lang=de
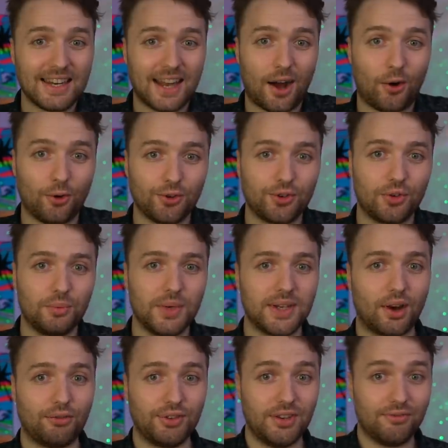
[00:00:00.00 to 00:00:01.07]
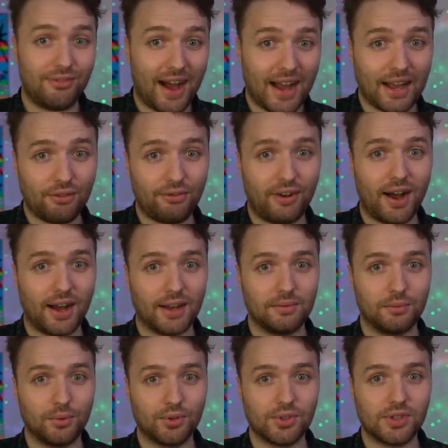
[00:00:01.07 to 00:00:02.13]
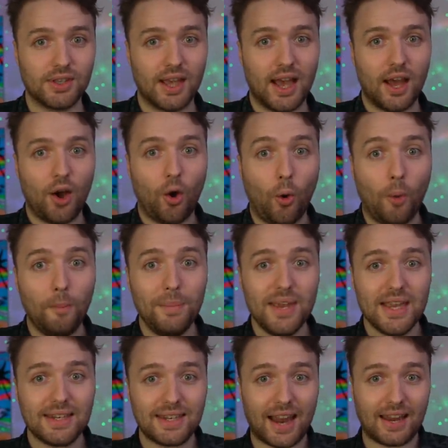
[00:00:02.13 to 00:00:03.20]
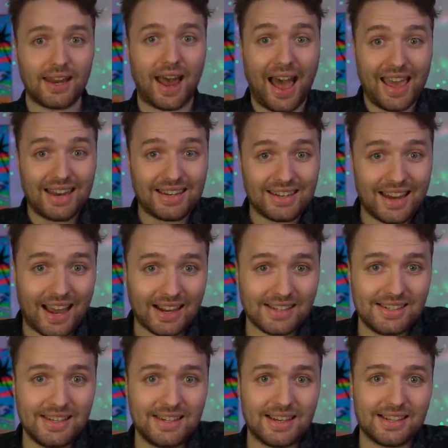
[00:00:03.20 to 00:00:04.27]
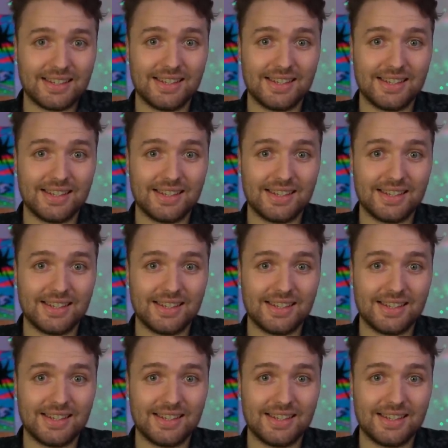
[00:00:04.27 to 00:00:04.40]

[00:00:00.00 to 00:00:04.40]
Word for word: Auto mit auf die Wache fahren muss, um mir dann ein Taxi, das ich